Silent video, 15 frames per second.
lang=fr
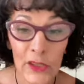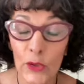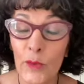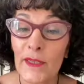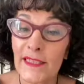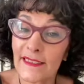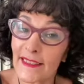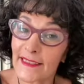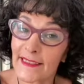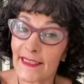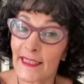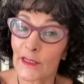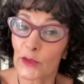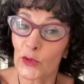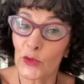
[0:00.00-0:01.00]
Donc moi j'ai
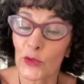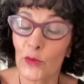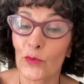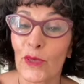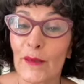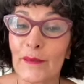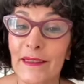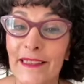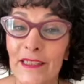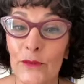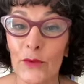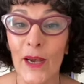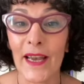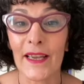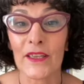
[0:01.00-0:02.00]
testé les deux. Donc pour la petite
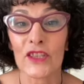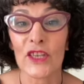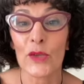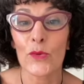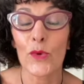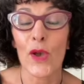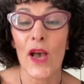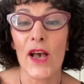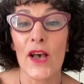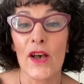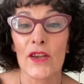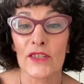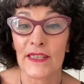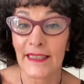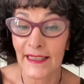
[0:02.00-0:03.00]
histoire, j'ai eu
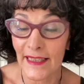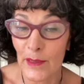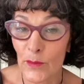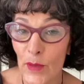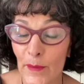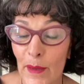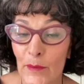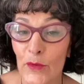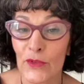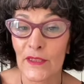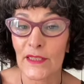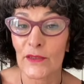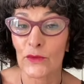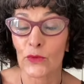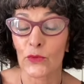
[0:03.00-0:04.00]
un, j'ai créé moi-même mon
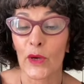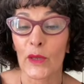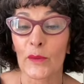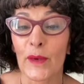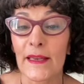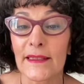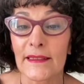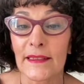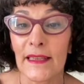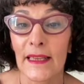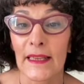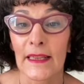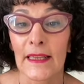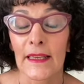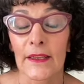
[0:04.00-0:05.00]
site sous WordPress
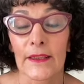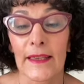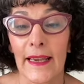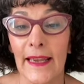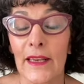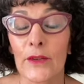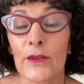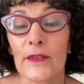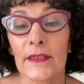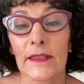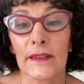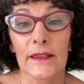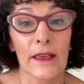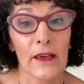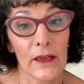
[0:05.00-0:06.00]
il y a quelques,
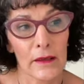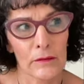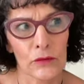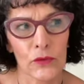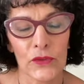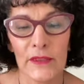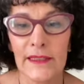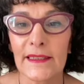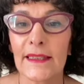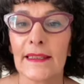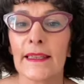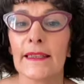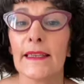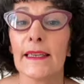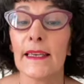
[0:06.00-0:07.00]
il y a une
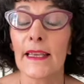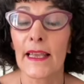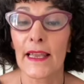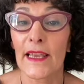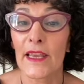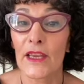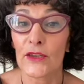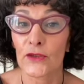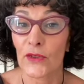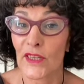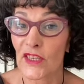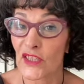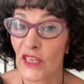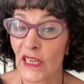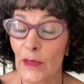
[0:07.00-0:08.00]
dizaine d'années et je
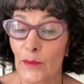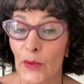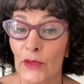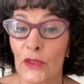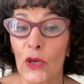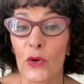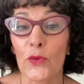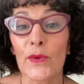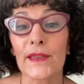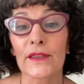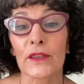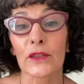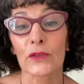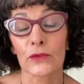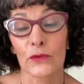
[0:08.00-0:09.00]
l'ai géré pendant
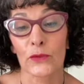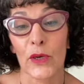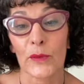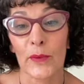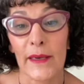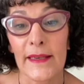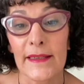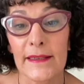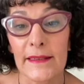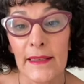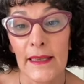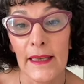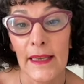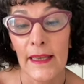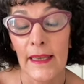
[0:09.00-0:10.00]
8 ans sous
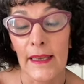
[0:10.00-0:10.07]
WordPress.